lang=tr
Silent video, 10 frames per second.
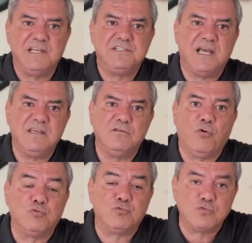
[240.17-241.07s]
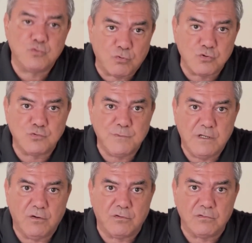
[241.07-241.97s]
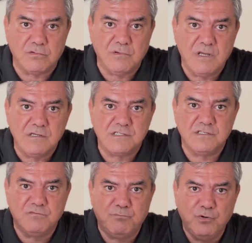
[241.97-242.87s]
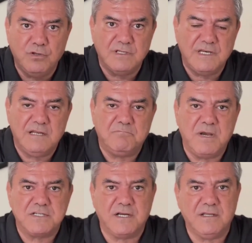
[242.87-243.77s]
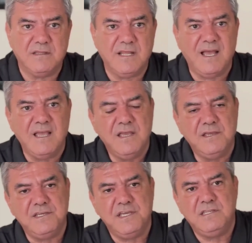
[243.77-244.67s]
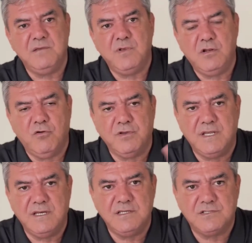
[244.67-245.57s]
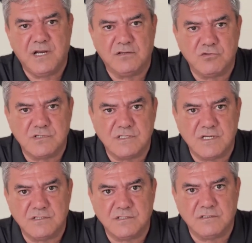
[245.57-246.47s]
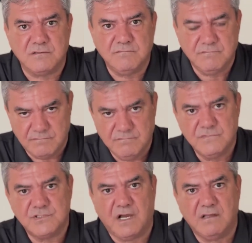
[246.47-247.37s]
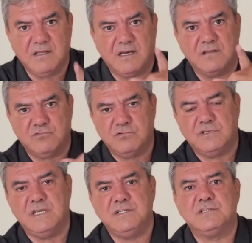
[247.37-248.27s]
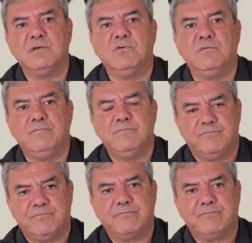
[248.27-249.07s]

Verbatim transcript: Geçen yıl 39 milyonu. Sırf bu yılın ilk 5 ayında 7 milyon yeni icra dosyası açıldı. Şahlanan Türkiye işte bu.